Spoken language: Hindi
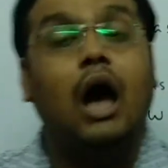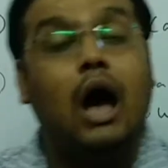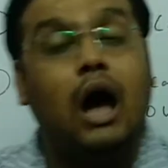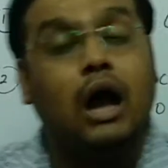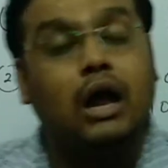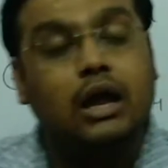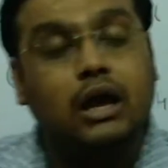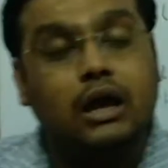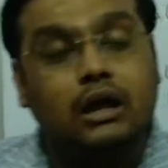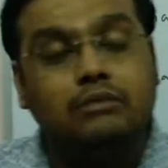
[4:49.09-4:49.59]

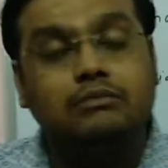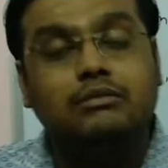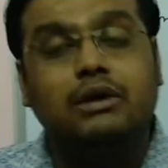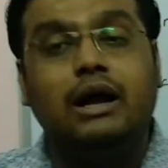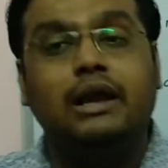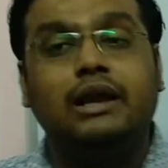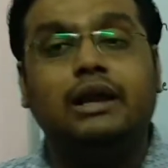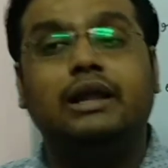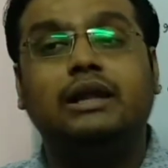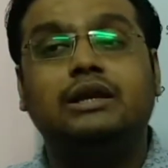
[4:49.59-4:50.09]
अगर
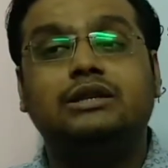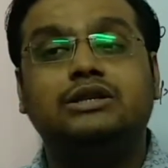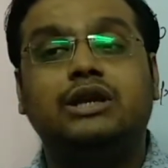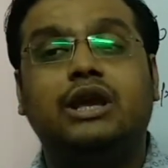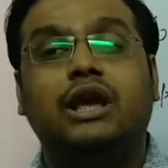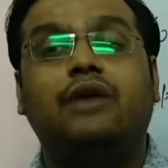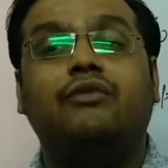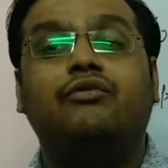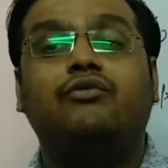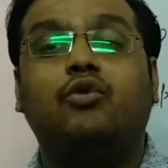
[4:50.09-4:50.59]
मान
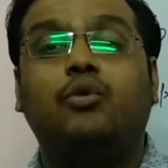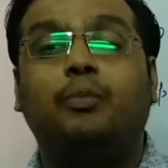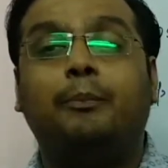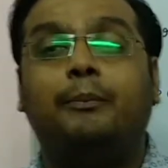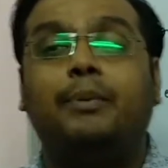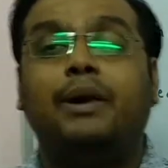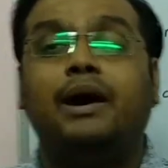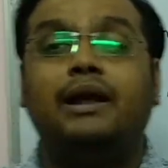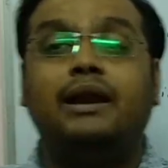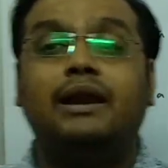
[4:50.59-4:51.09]
लीजिए वो
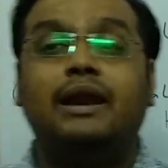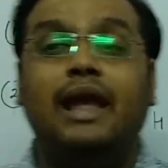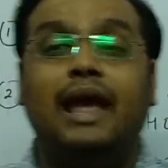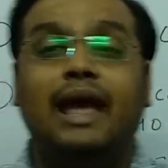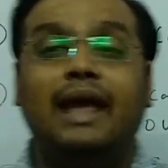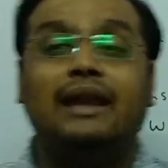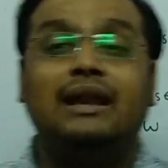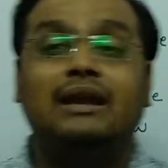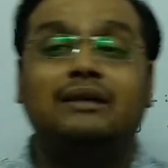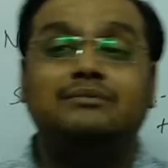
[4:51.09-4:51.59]
पर
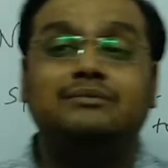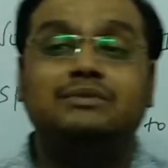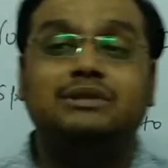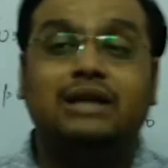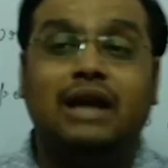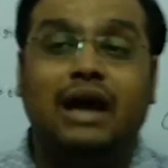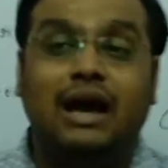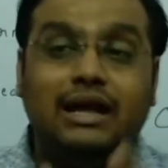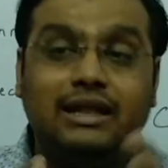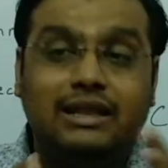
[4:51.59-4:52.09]
एनम
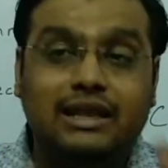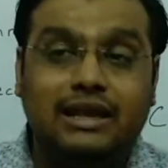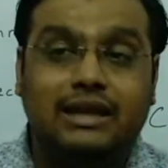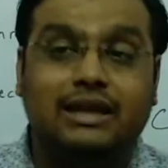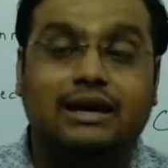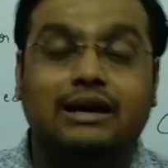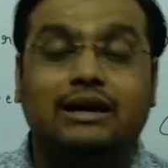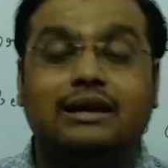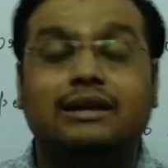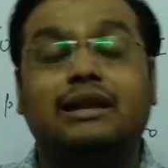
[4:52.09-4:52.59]
ना
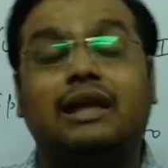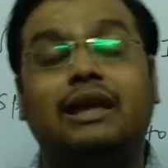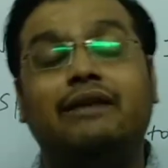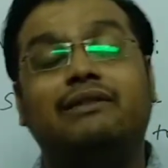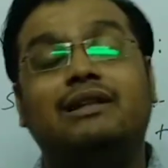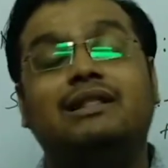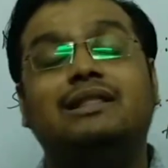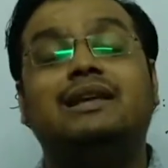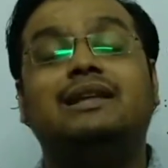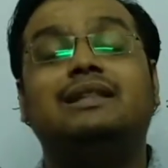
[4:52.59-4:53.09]
देकर
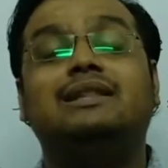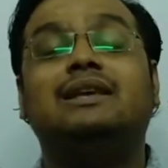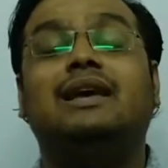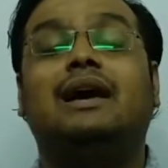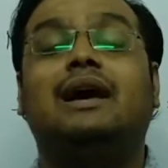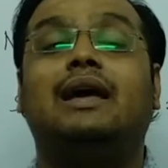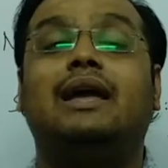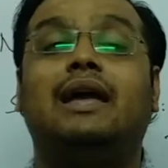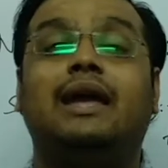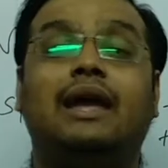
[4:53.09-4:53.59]
केवल दे
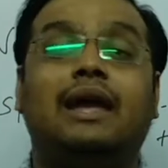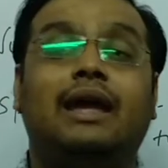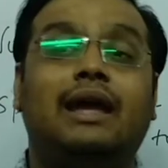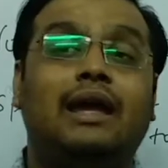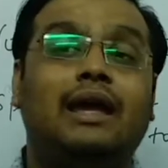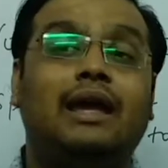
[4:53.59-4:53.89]
दिया है